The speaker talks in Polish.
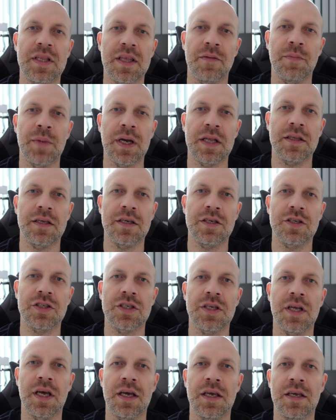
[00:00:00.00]

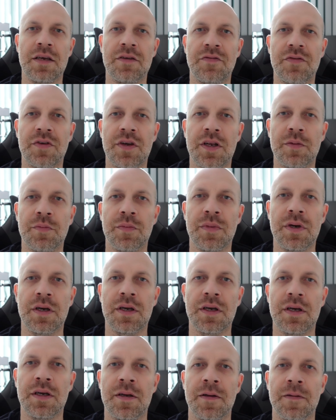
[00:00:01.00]
tematyczne i
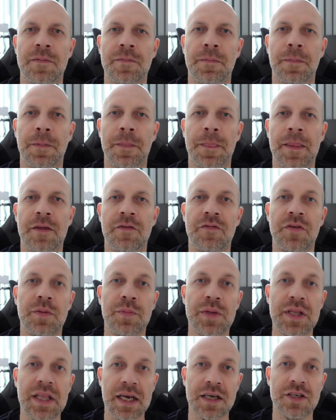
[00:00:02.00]
filmy, mm,
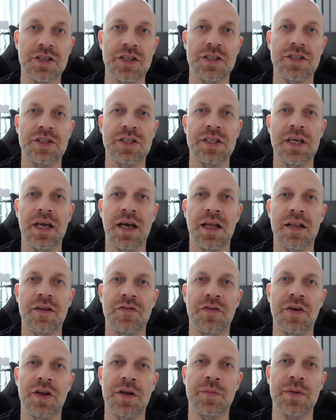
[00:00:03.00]
filmy dla chrześcijan,
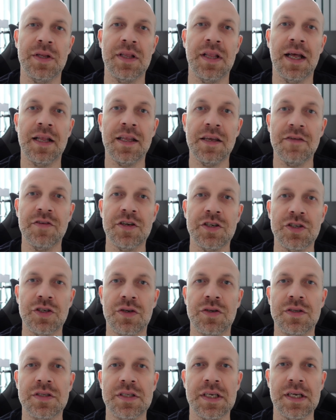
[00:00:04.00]
filmy dla
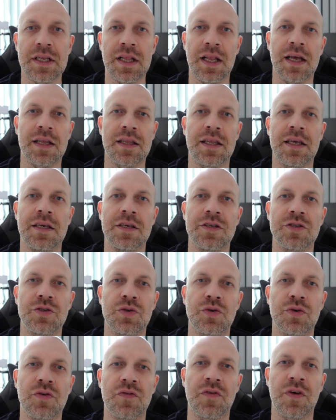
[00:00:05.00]
niewierzących, dla
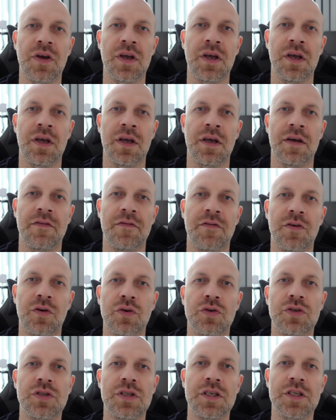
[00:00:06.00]
ateistów. W
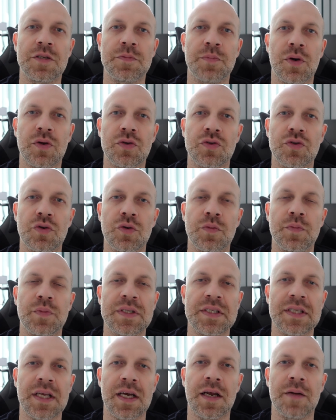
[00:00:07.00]
różny
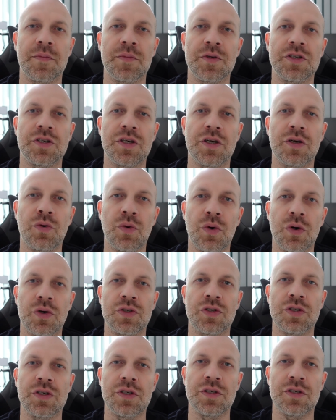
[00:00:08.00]
sposób staramy się
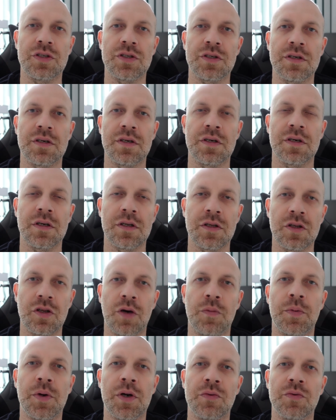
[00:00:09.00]
głosić
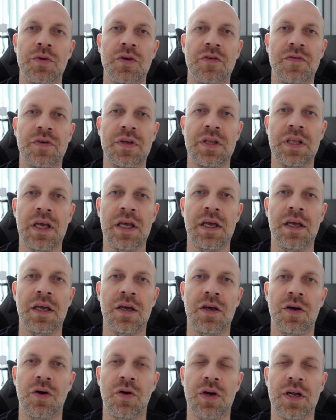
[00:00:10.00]
dobrą nowinę
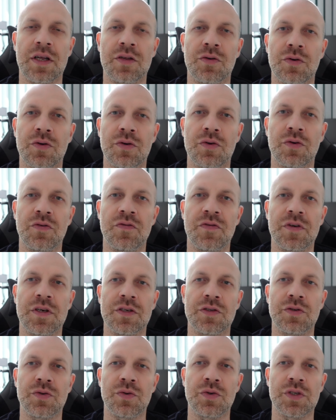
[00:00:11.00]
o ratunku w
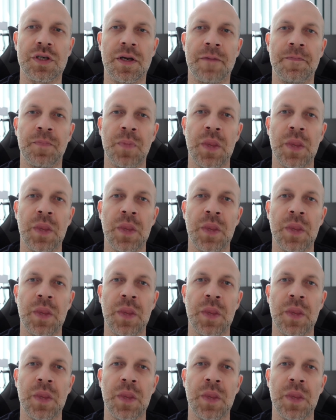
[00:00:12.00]
Chrystusie.